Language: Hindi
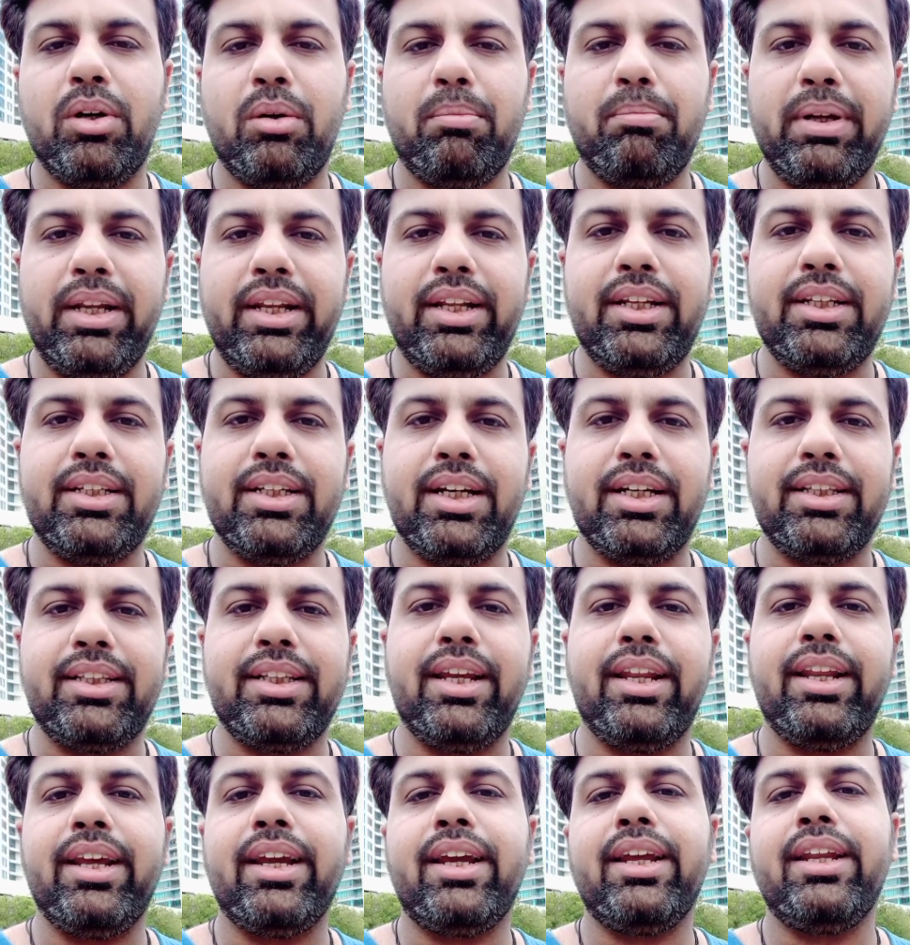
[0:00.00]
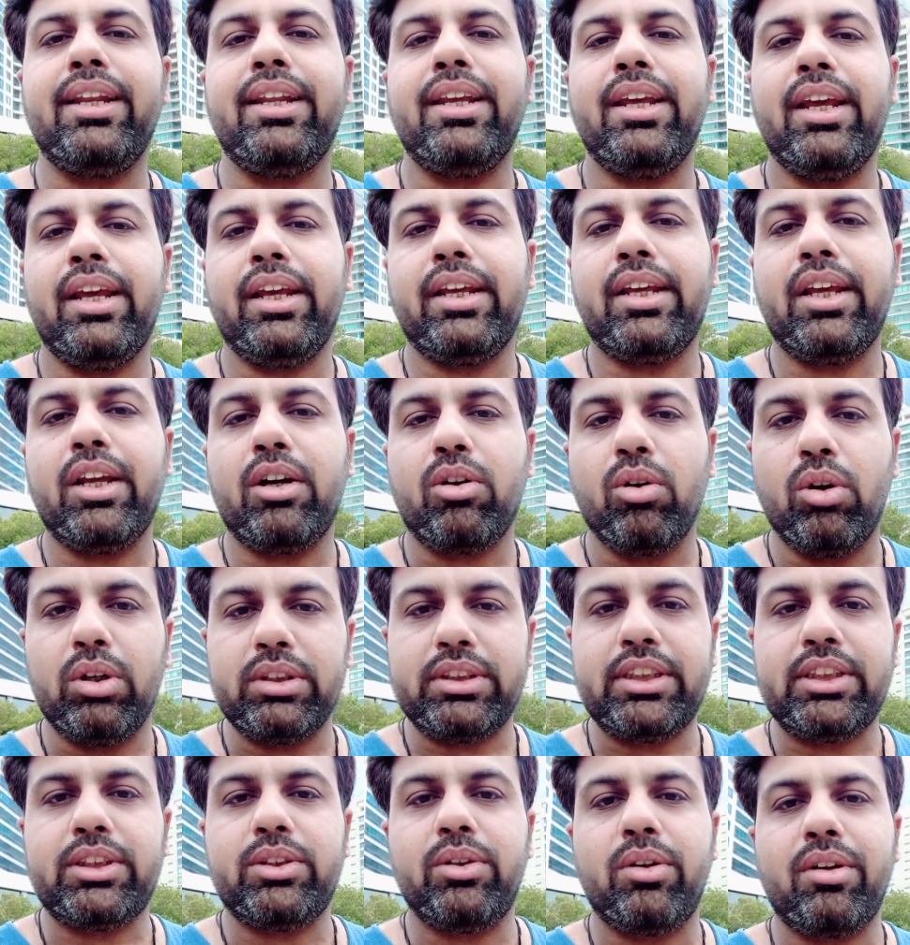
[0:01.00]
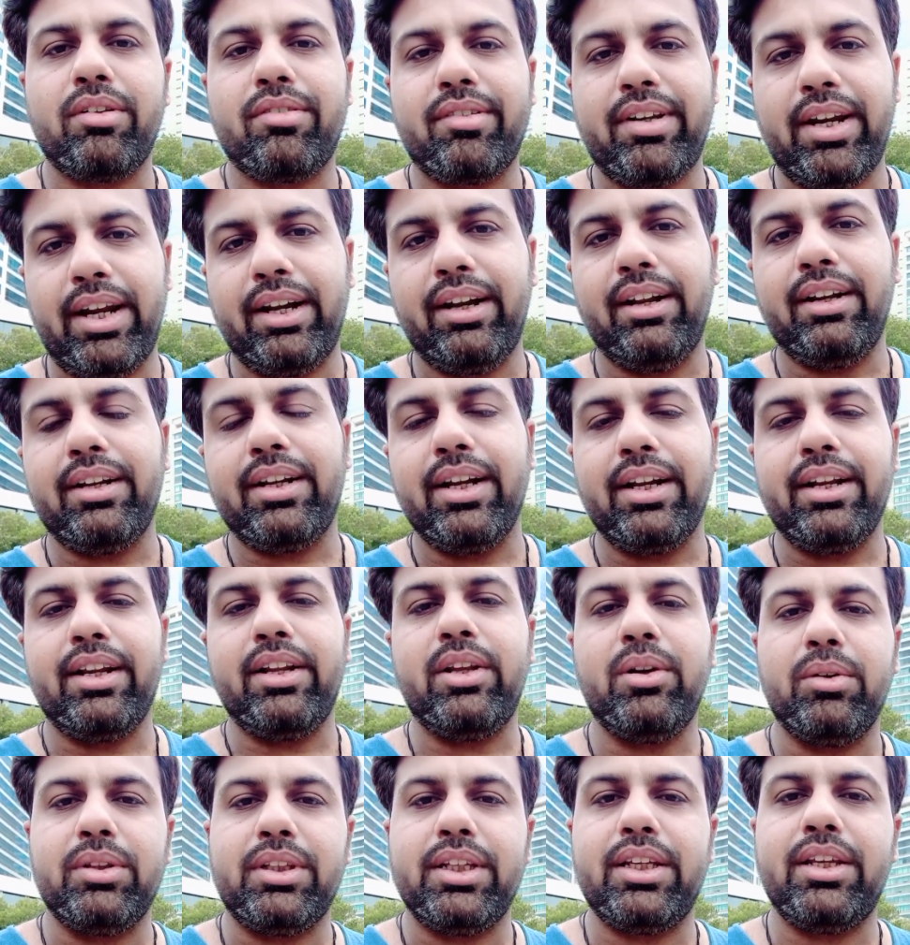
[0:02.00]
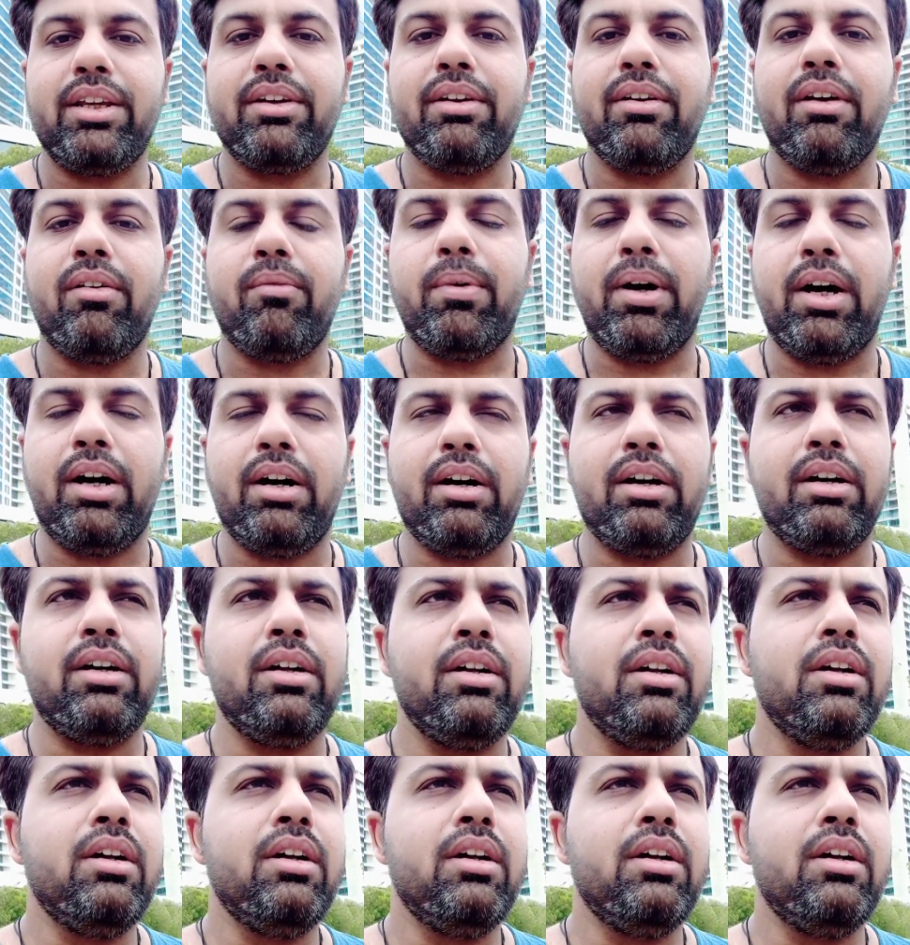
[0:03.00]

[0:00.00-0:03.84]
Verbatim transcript: जॉब मिल ही जाती है लेकिन ये है कि कोशिश और स्ट्रगल करनी होती है वहाँ